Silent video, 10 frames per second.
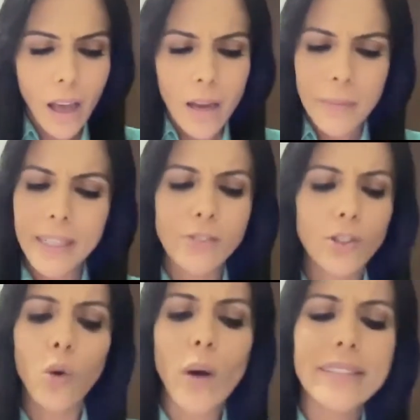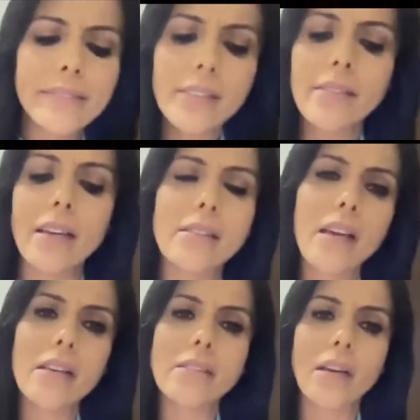Ministro, ¿cuántas de
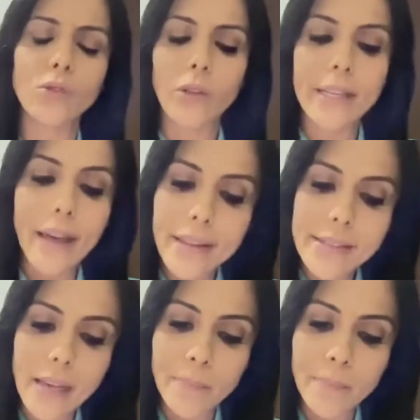esas autoridades